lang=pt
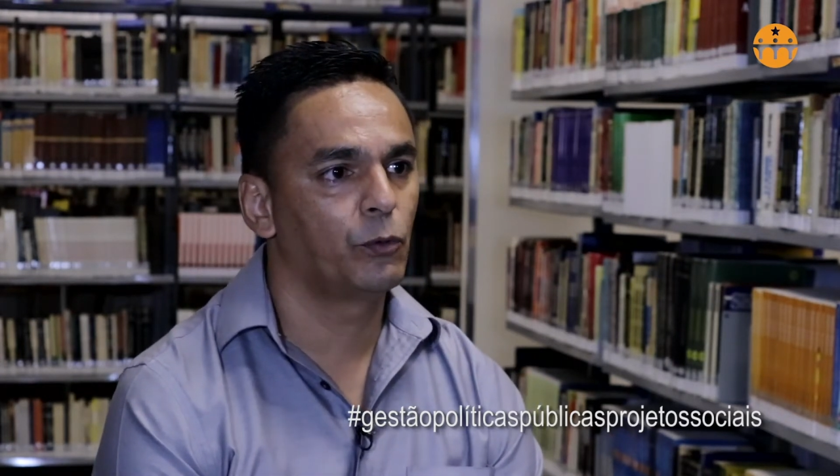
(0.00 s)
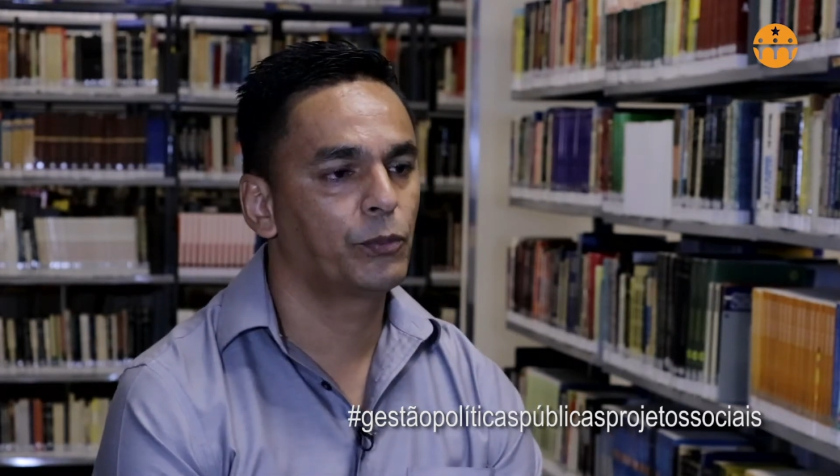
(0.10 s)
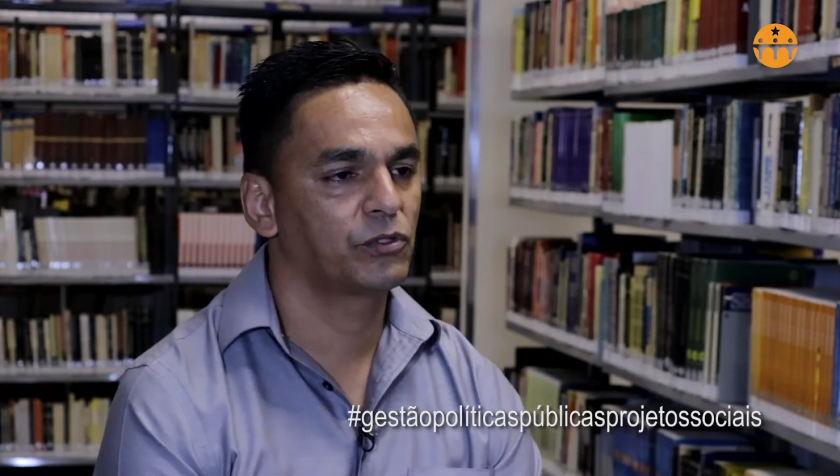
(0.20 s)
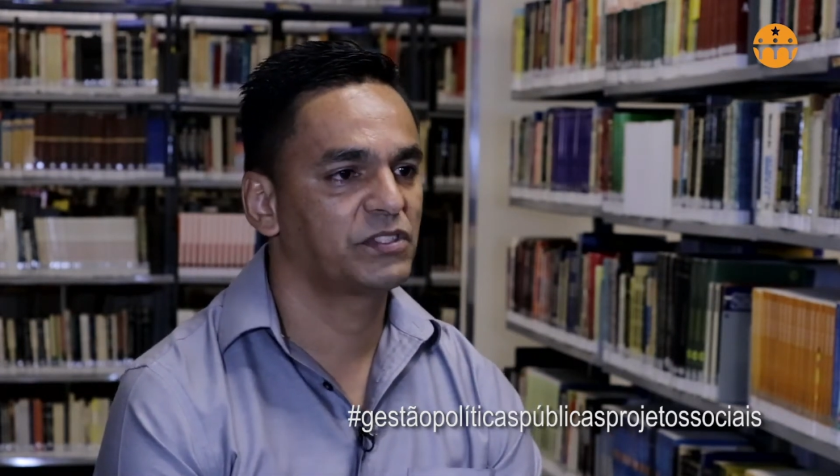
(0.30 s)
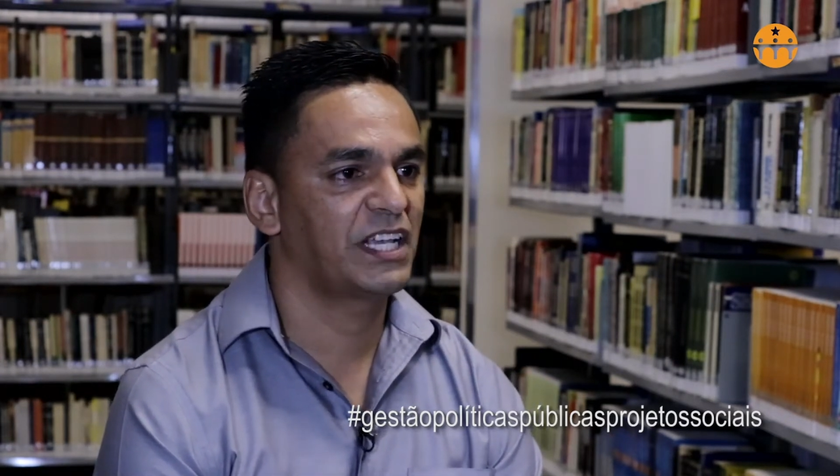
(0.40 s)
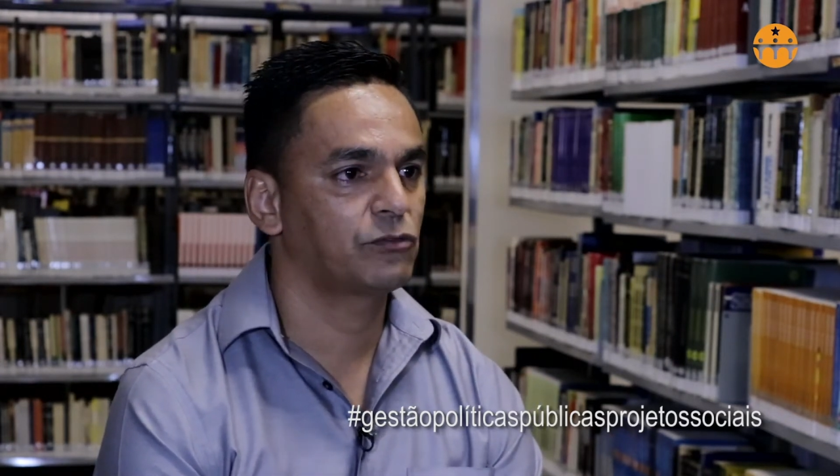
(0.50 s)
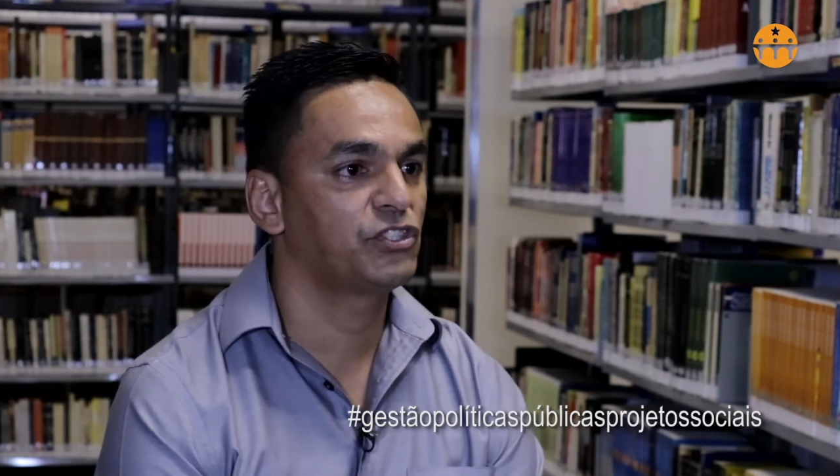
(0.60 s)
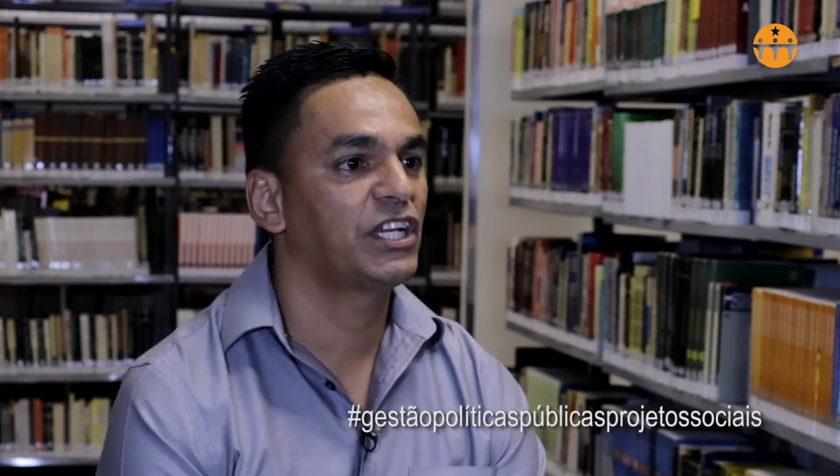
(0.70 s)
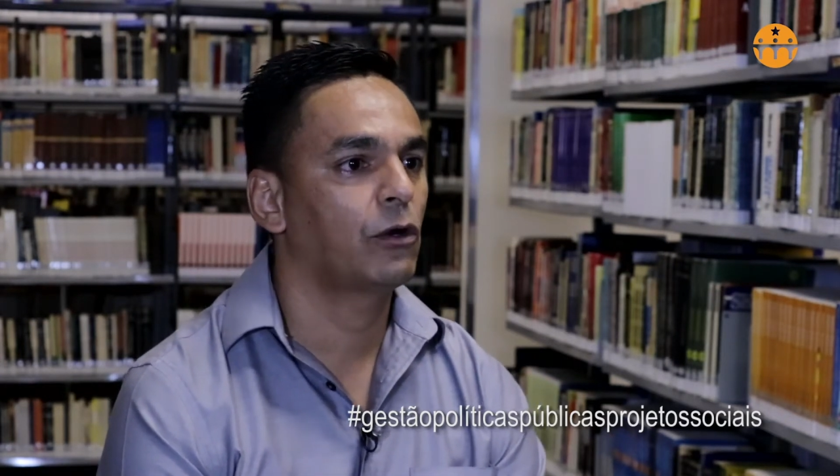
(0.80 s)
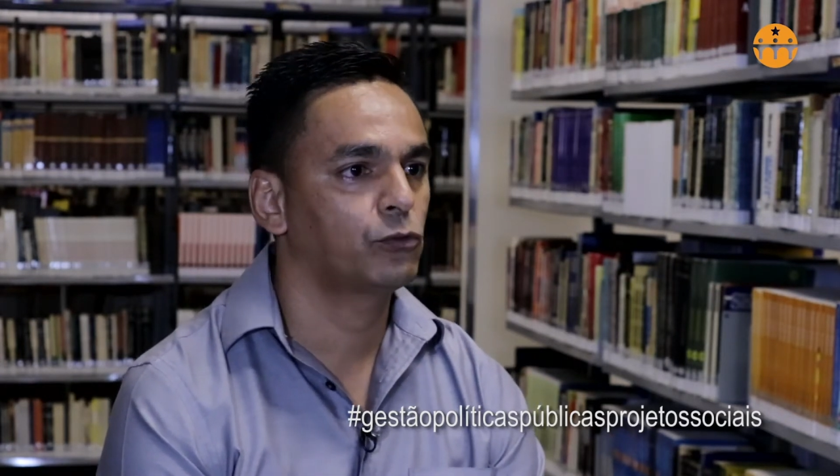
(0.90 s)
o processo
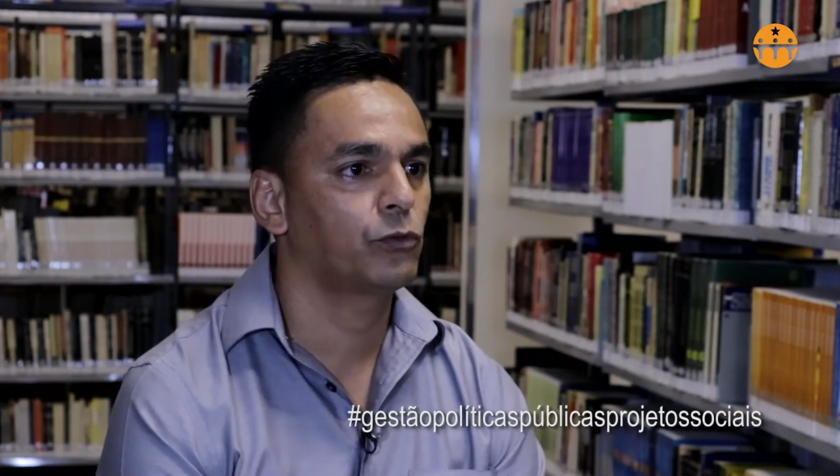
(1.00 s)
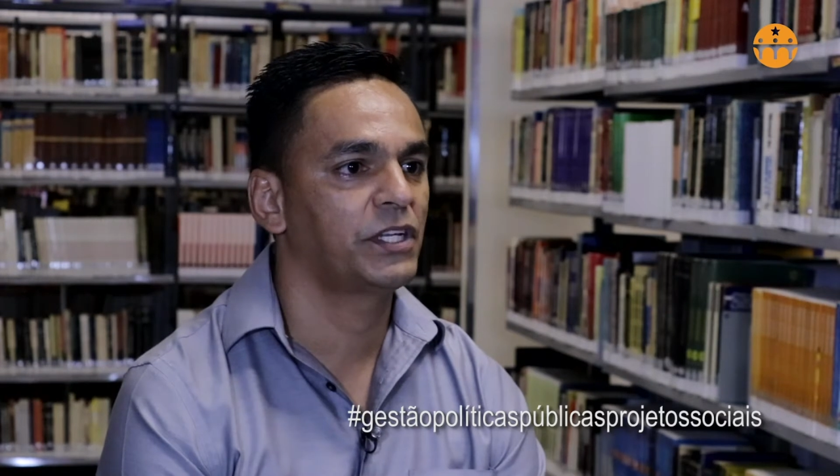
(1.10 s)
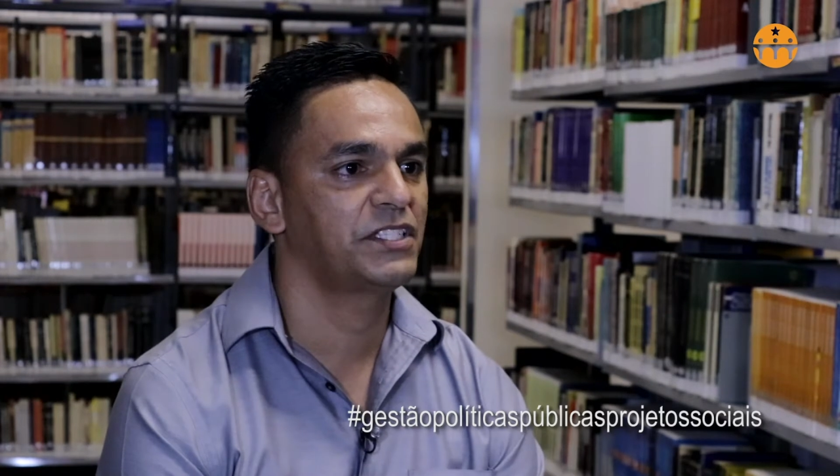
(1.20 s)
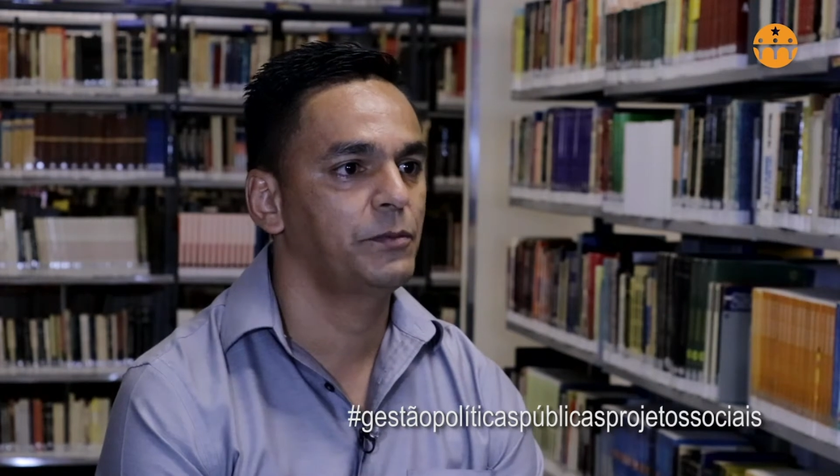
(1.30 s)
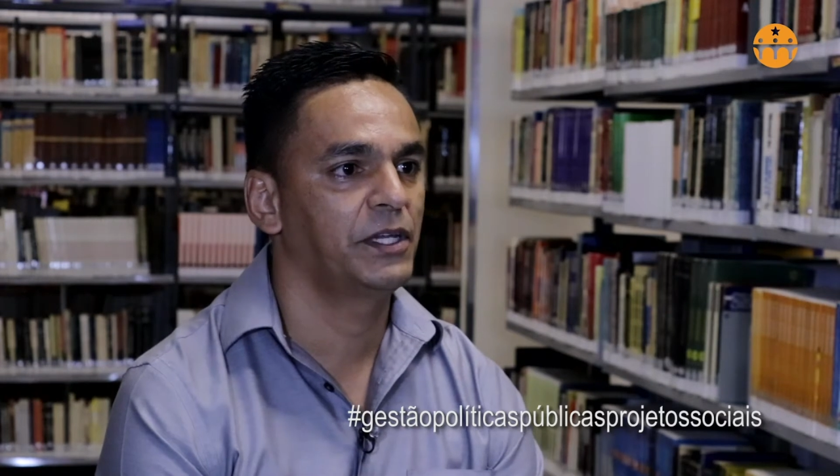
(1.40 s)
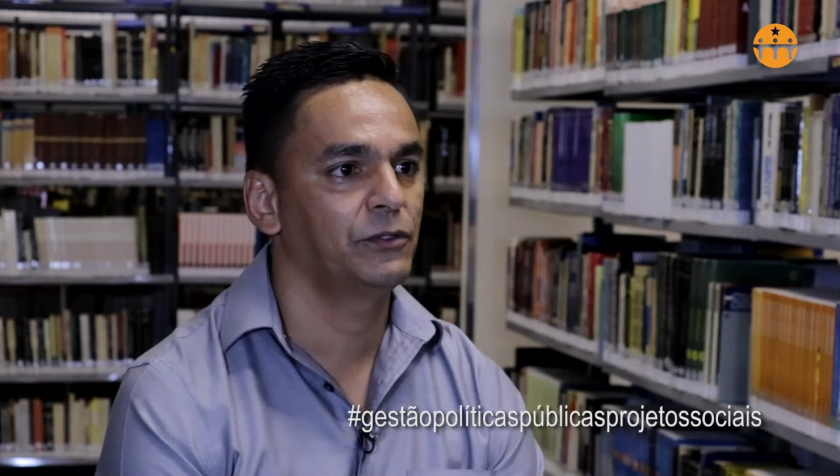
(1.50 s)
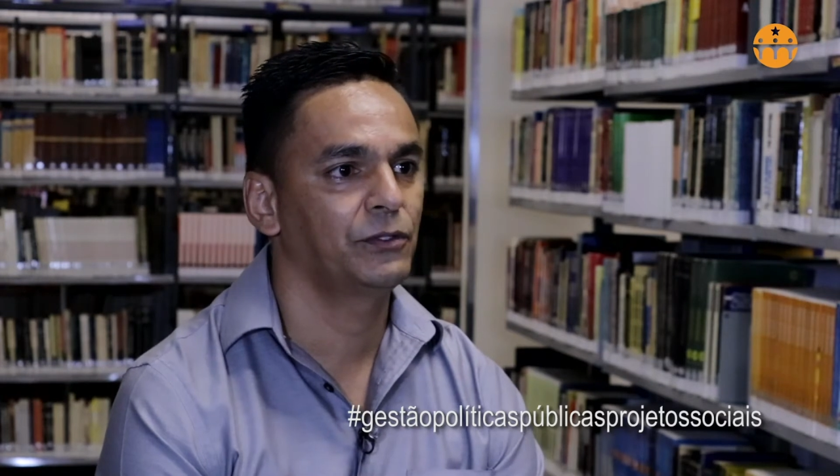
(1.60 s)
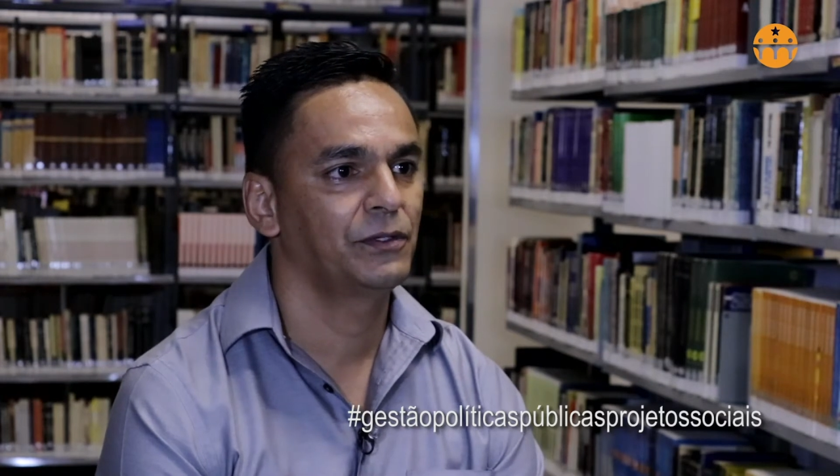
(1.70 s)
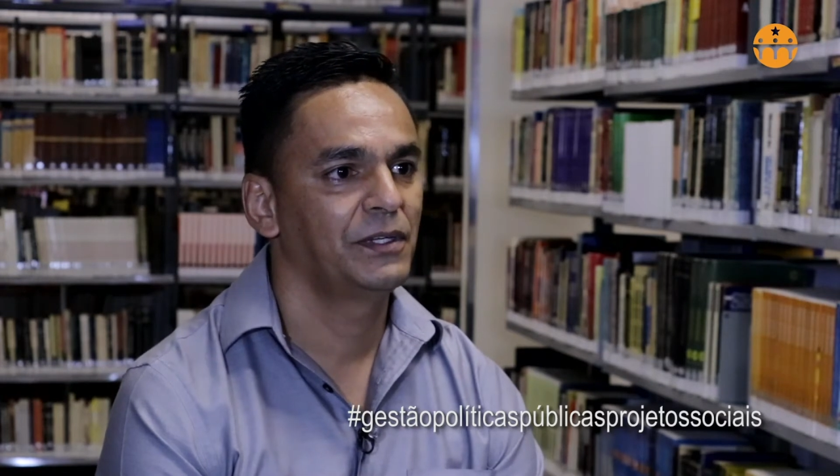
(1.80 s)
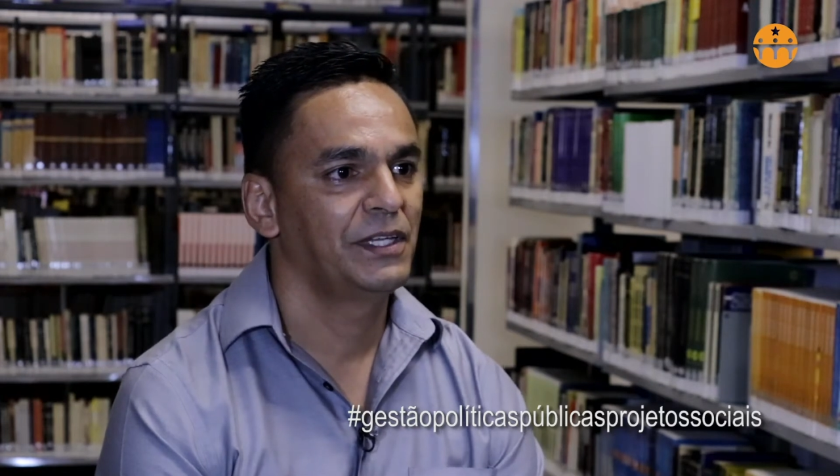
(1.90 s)
de autoconhecimento.